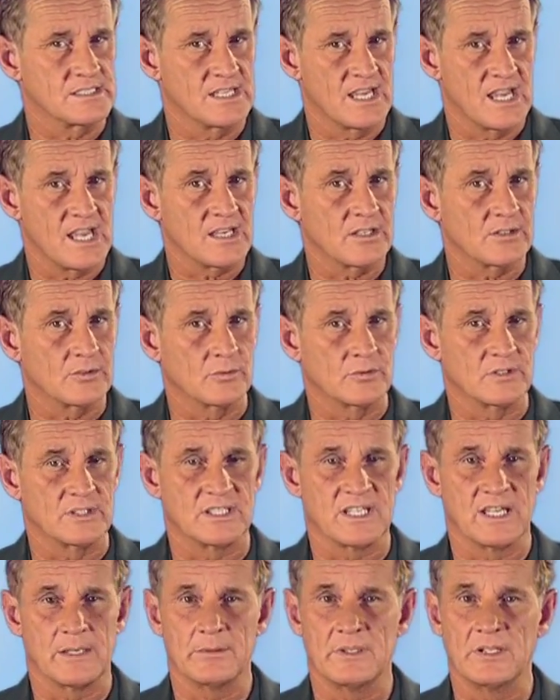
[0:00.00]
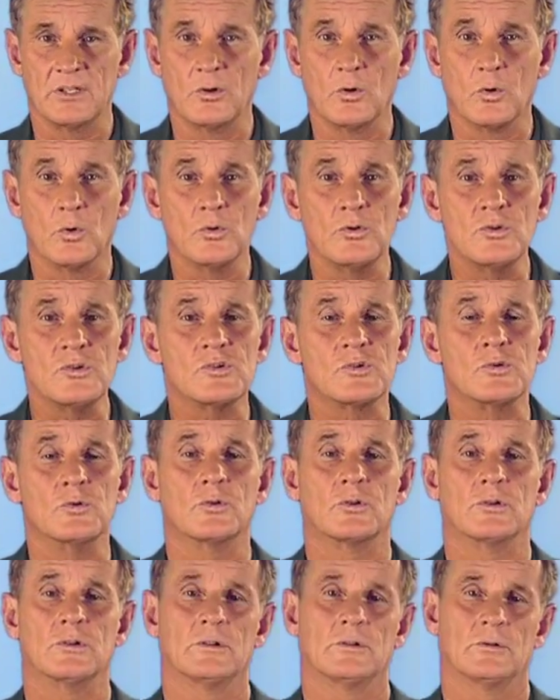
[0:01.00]
Jahren und ich habe die
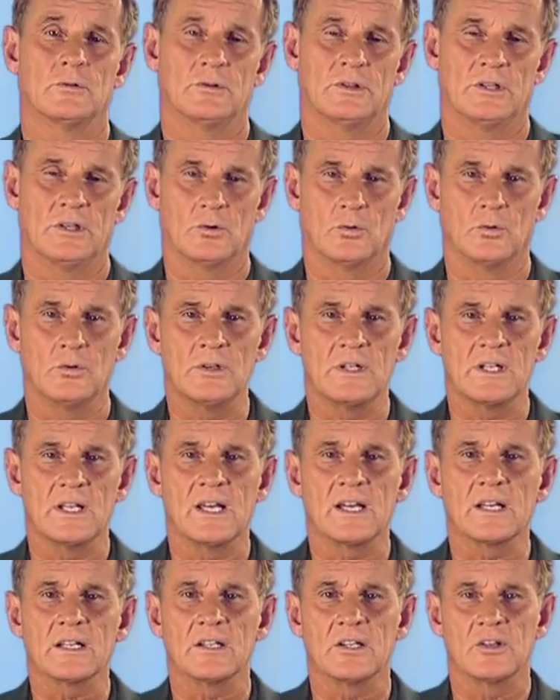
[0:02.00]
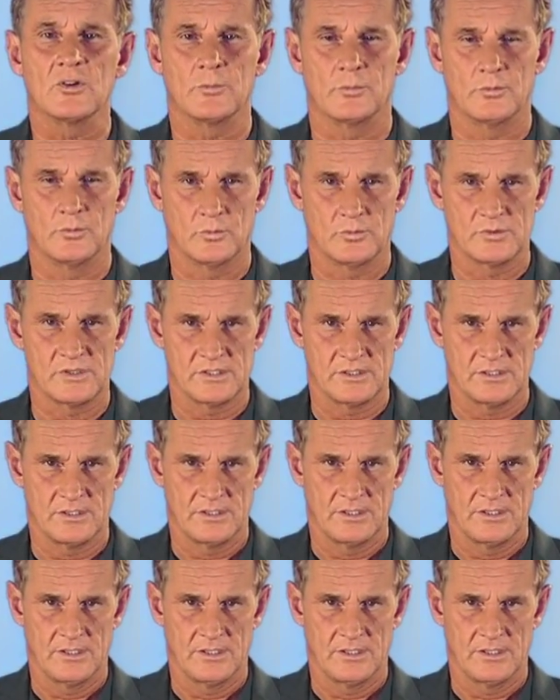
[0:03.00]
Grundzüge und die Grundlagen der Hypnose